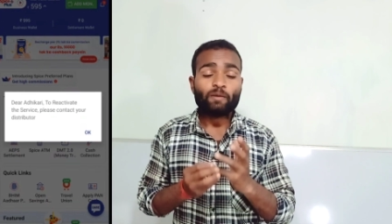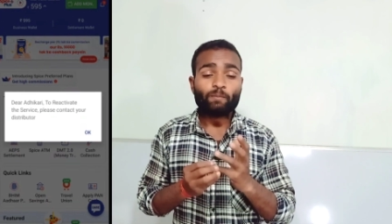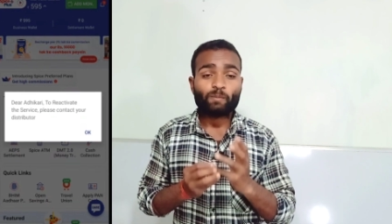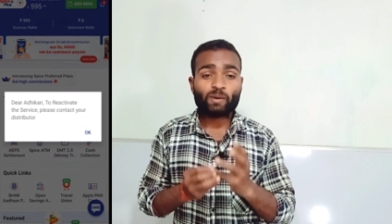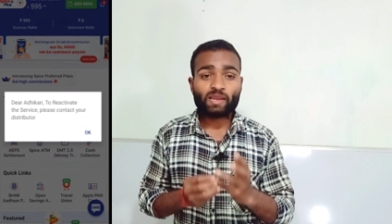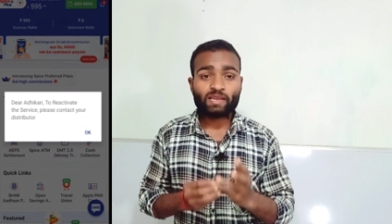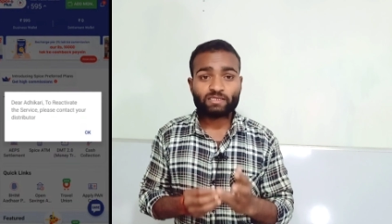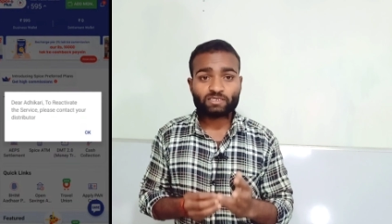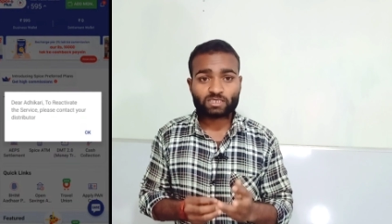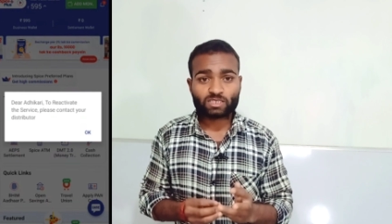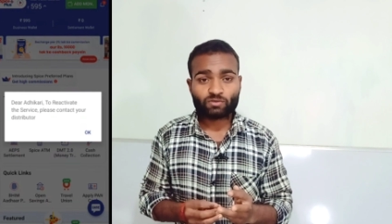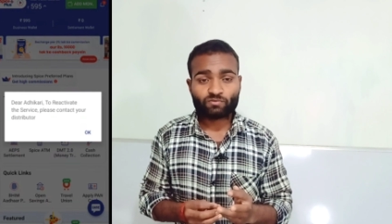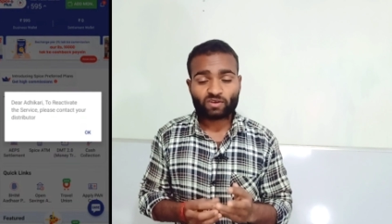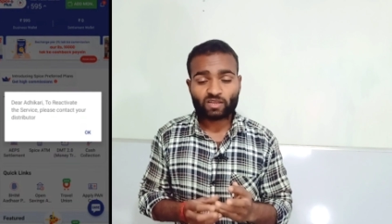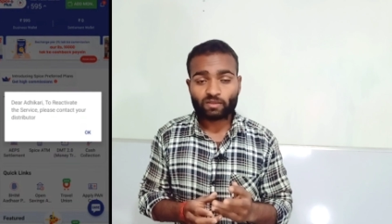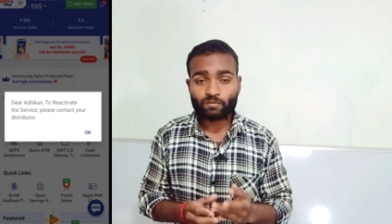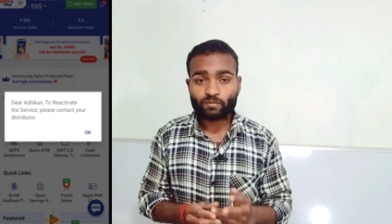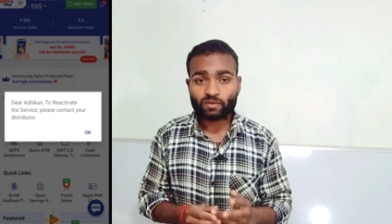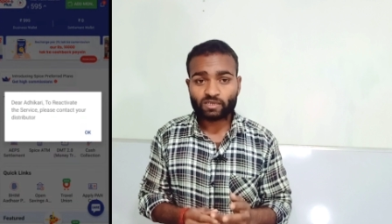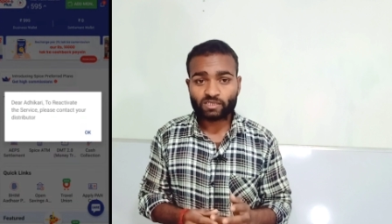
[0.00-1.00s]
बैलेंस
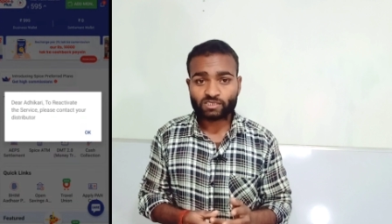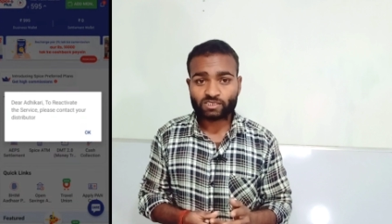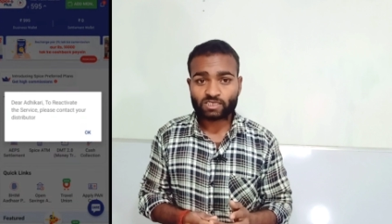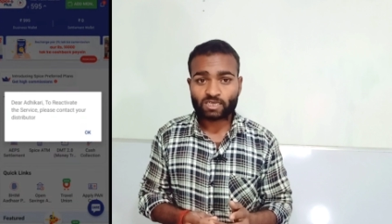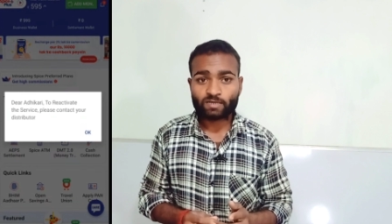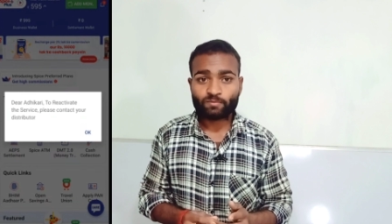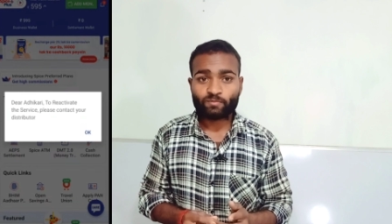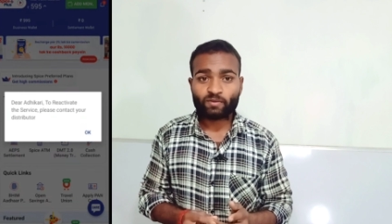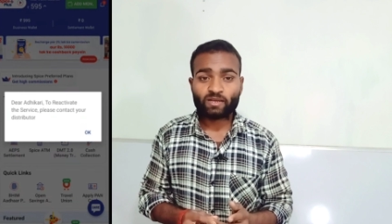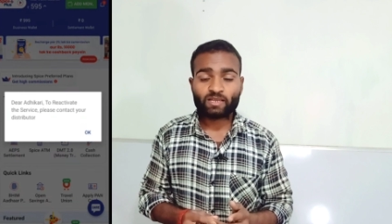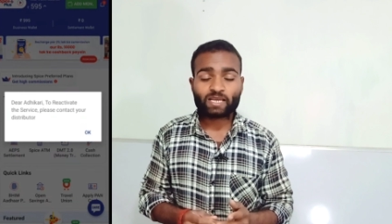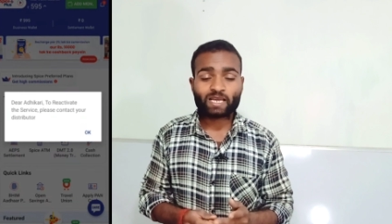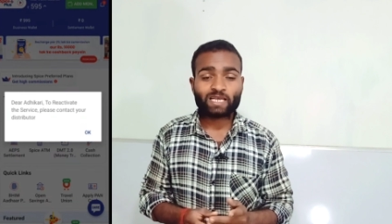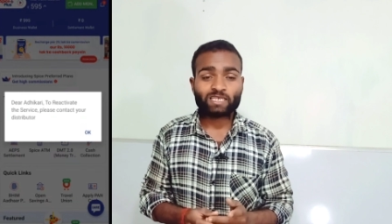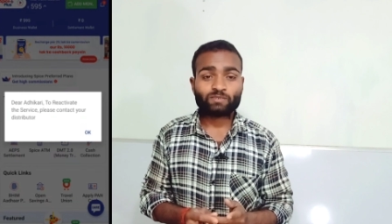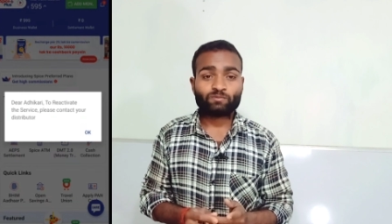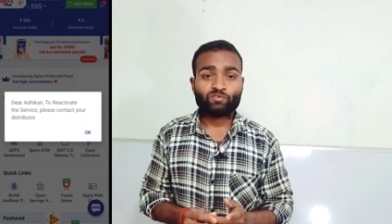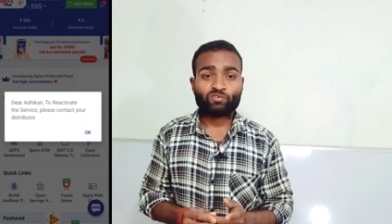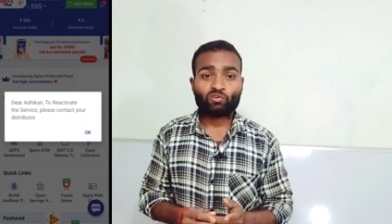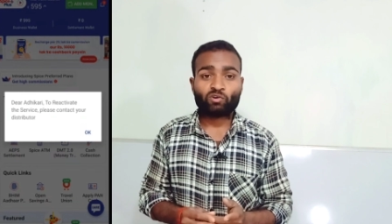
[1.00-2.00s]
इंक्वायरी मिनी स्टेटमेंट
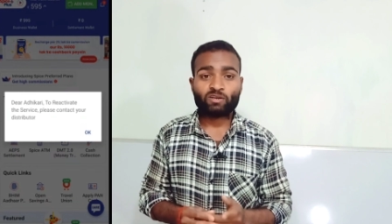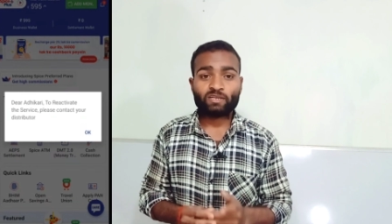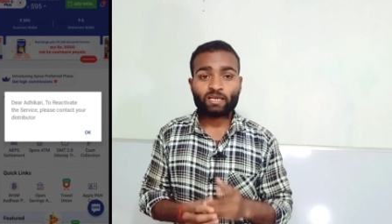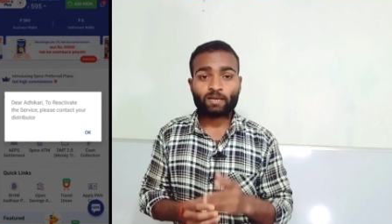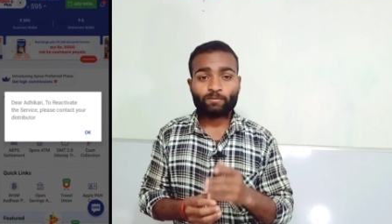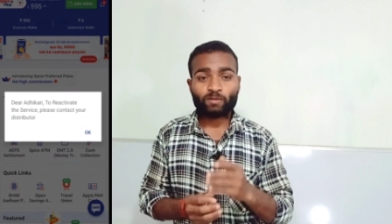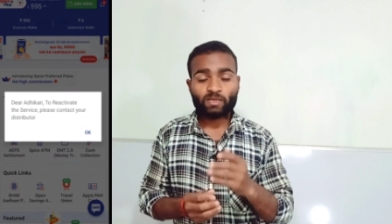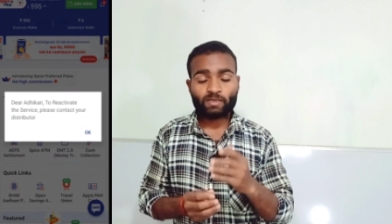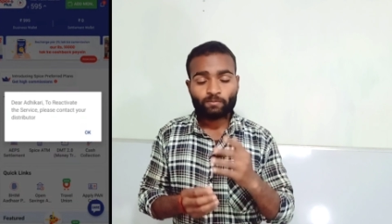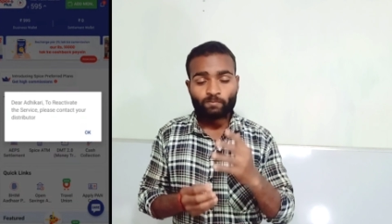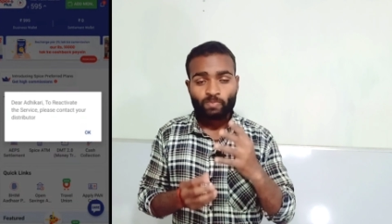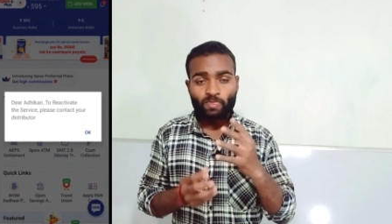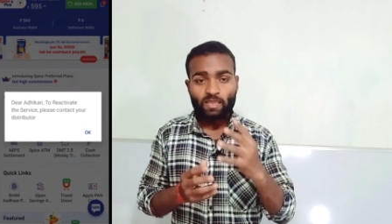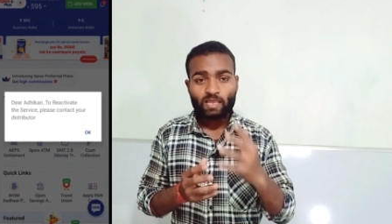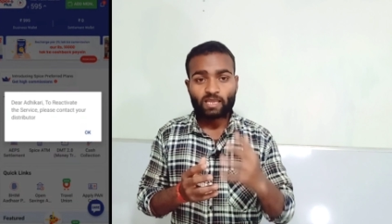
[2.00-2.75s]
कैश विड्रॉल या फिर